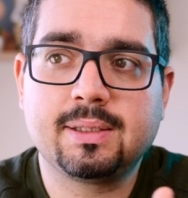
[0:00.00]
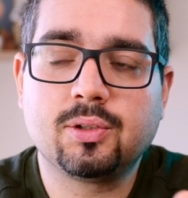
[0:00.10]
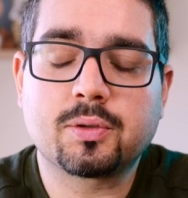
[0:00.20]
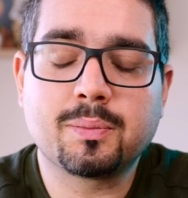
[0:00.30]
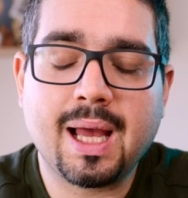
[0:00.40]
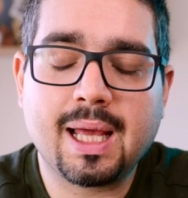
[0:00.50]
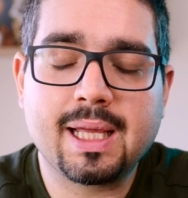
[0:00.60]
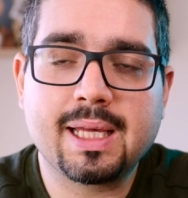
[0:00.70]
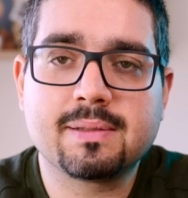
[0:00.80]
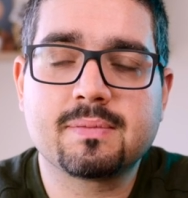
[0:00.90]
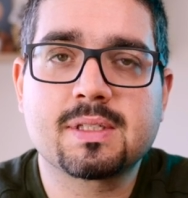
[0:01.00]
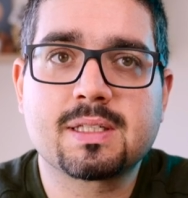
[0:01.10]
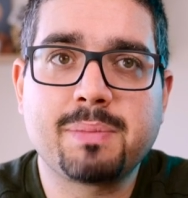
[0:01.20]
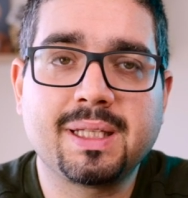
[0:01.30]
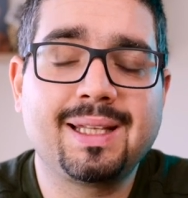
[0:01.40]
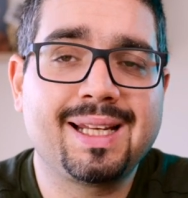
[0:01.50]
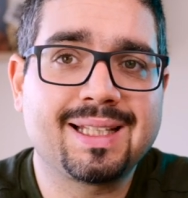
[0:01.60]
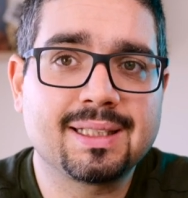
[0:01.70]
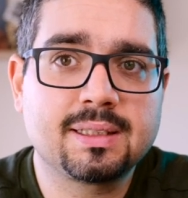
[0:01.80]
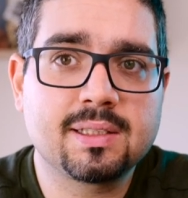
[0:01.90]
normale spendere
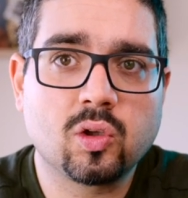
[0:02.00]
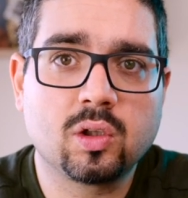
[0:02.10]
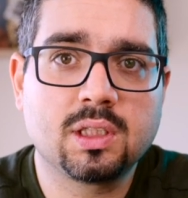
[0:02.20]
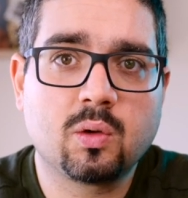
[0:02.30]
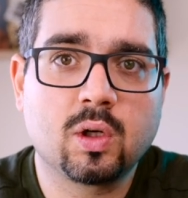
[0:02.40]
tanti soldi